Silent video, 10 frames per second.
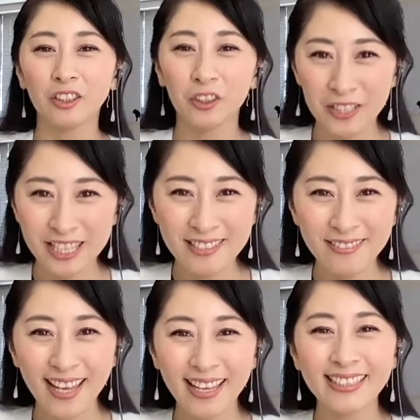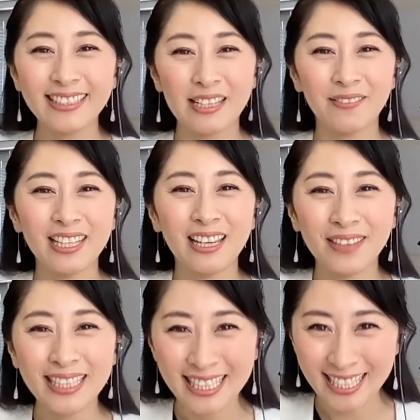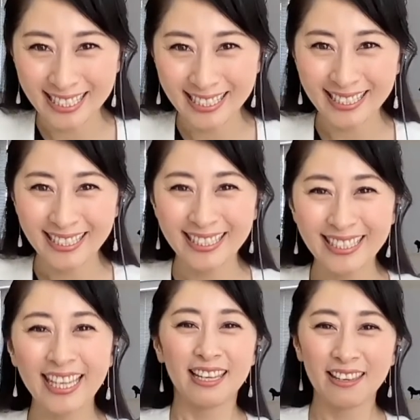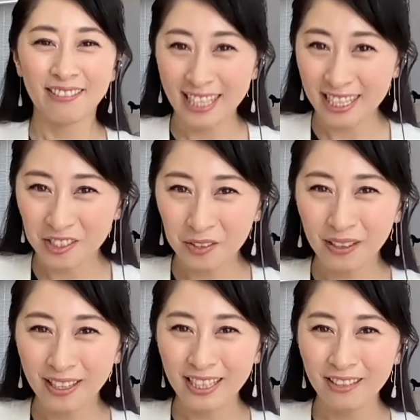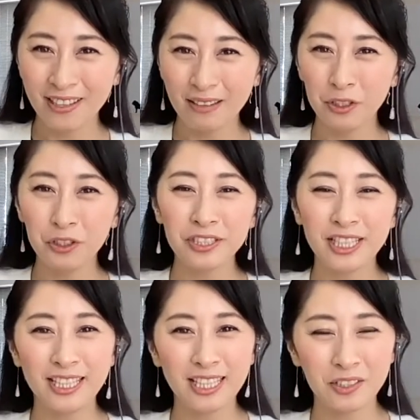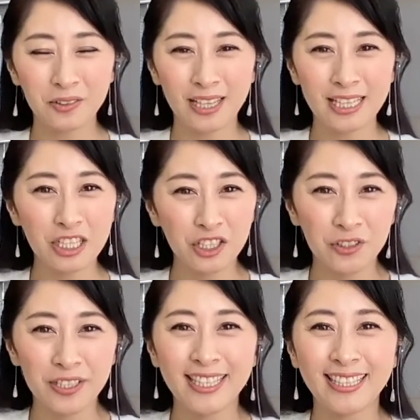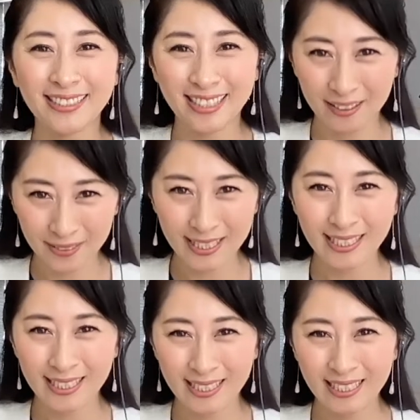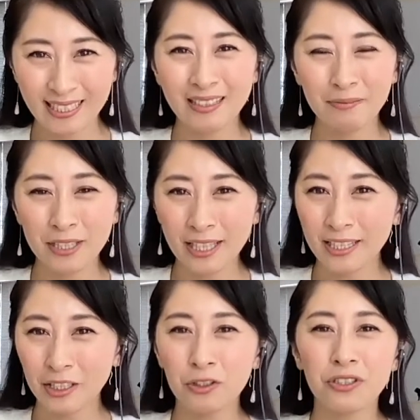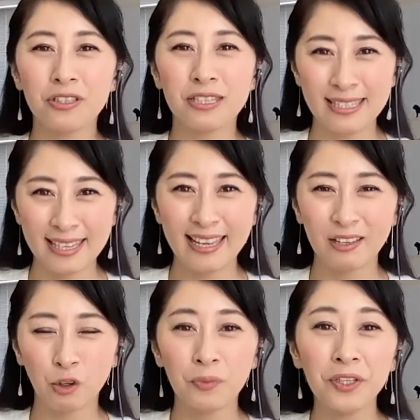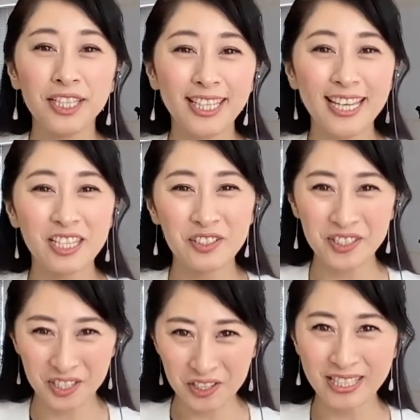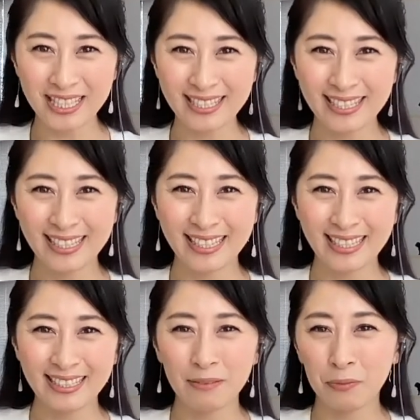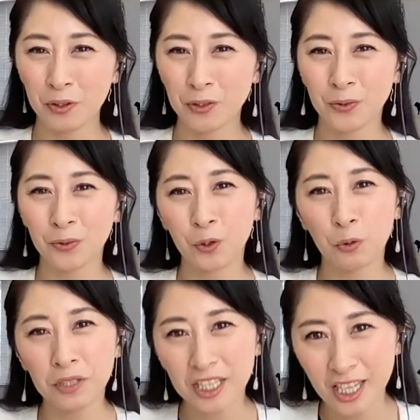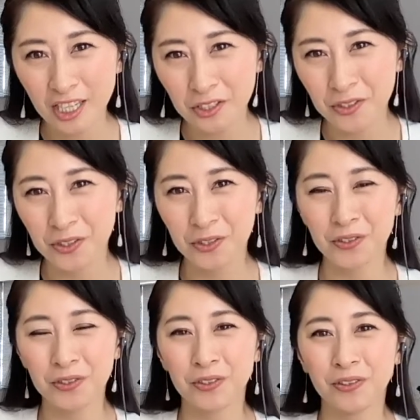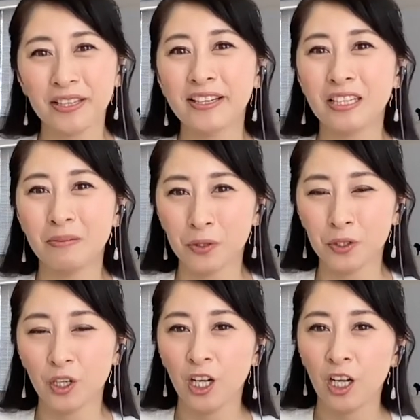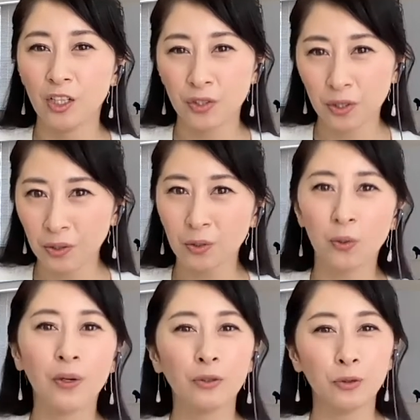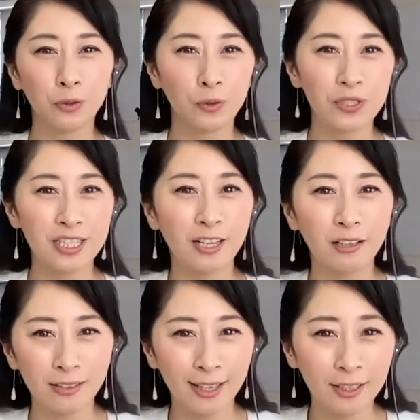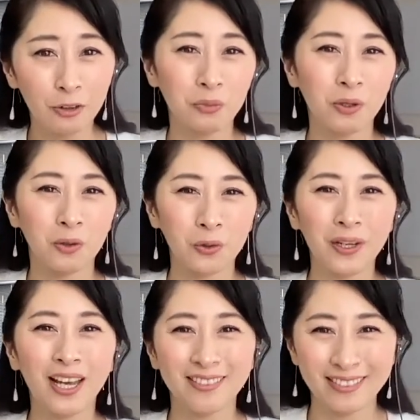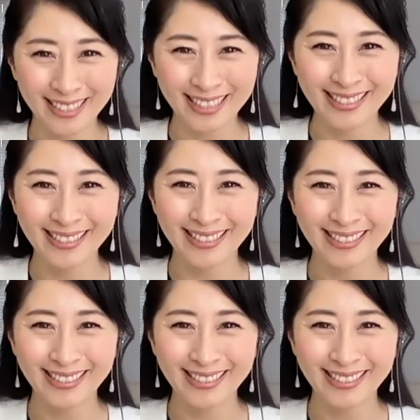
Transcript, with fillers: こんにちは、山田真希です。私の周りには魅力的な人が非常にたくさんいます。皆共通してコミュニケーション上手です。でもそのコミュニケーション上手の中にもちょっと他の人と違うなと思うことがあるんです。